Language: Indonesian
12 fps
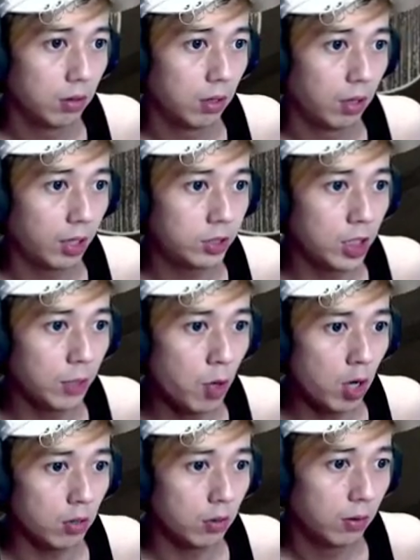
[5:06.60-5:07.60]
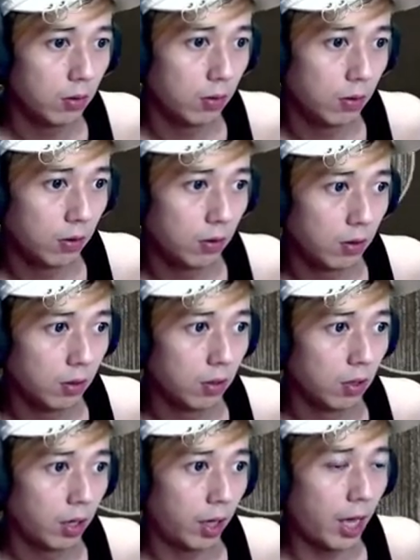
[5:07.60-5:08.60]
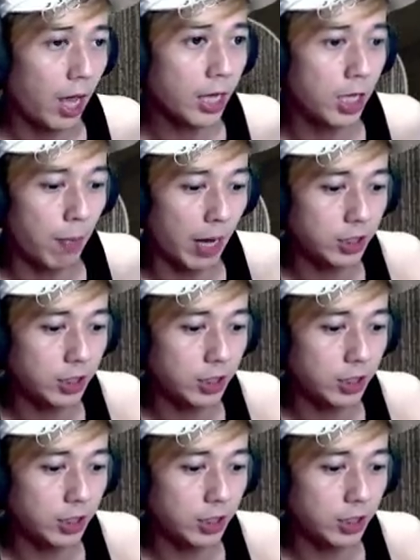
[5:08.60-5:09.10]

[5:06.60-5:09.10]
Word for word: Eh sini bu. Eh gimana